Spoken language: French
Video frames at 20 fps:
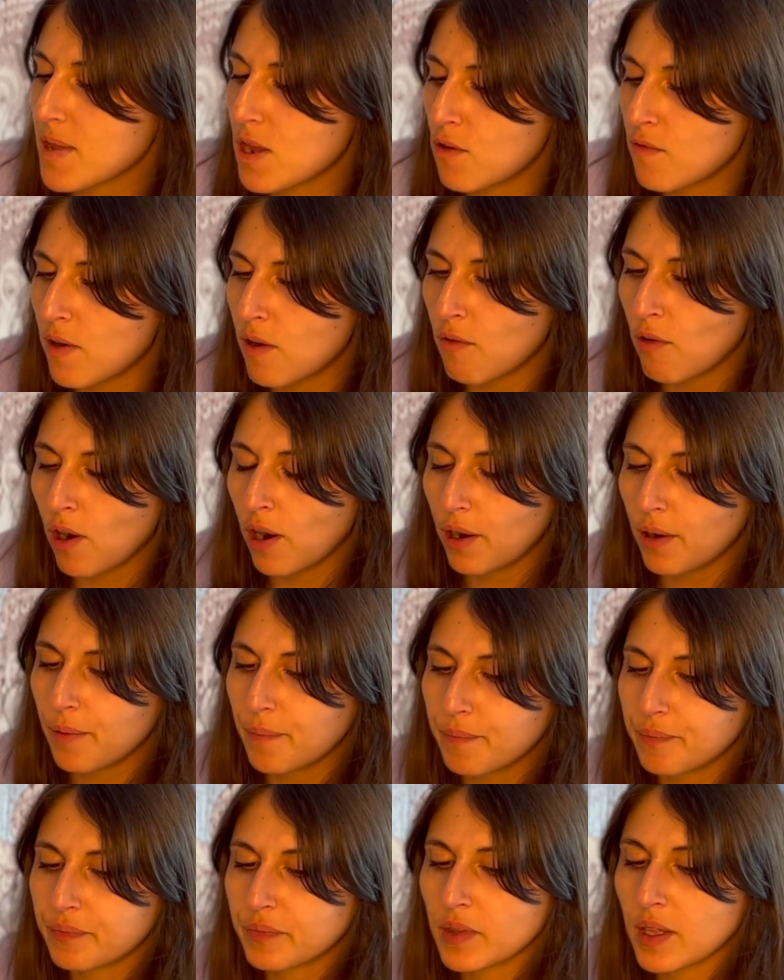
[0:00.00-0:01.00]
On va voir.
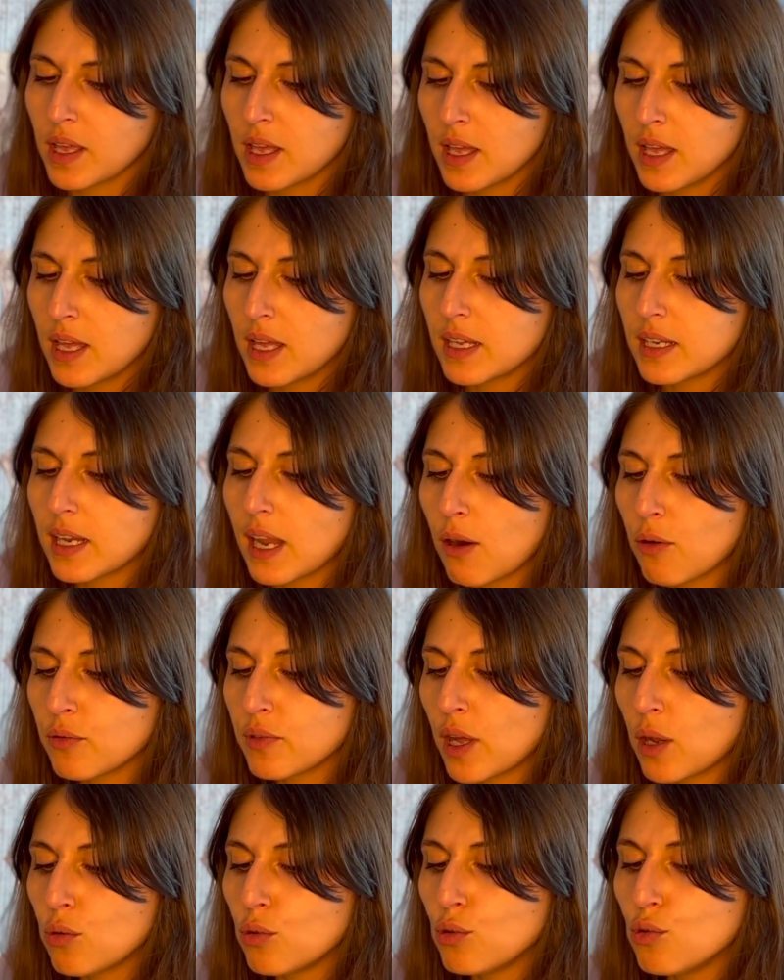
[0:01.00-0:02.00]
Là, on
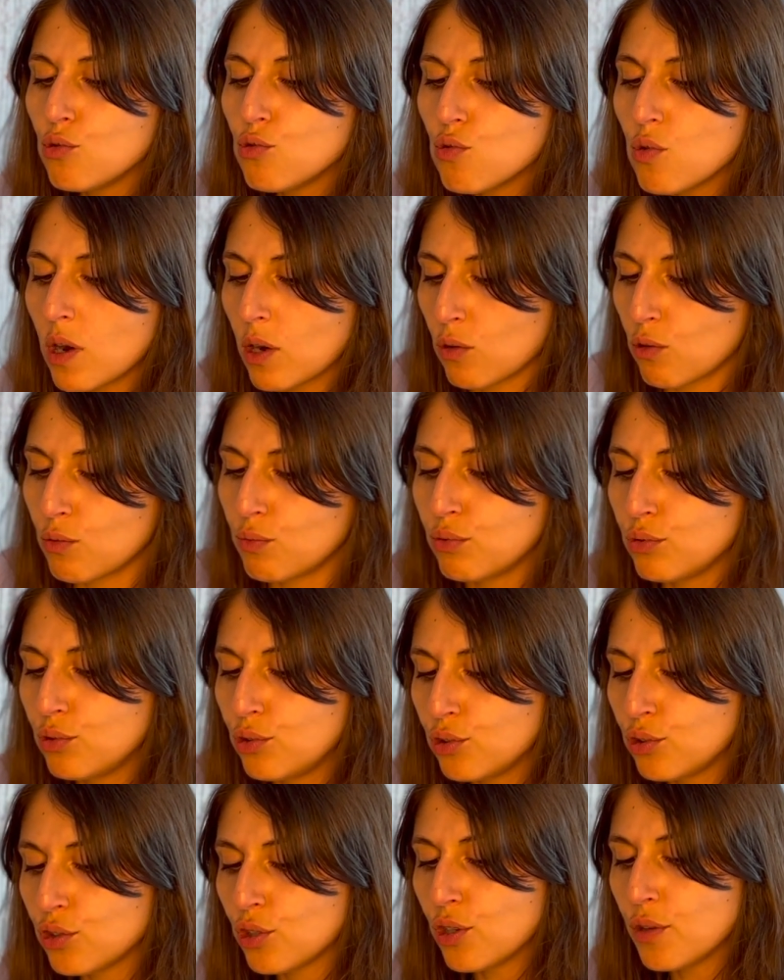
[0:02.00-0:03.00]
a le loup hein, au bout
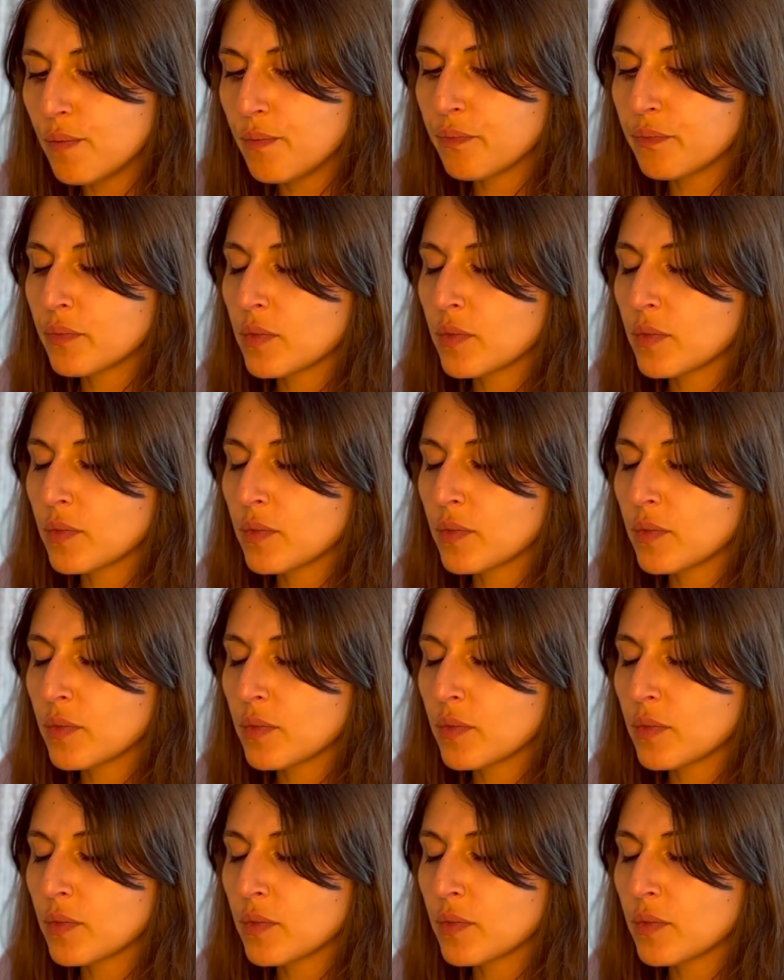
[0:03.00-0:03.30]
du jeu.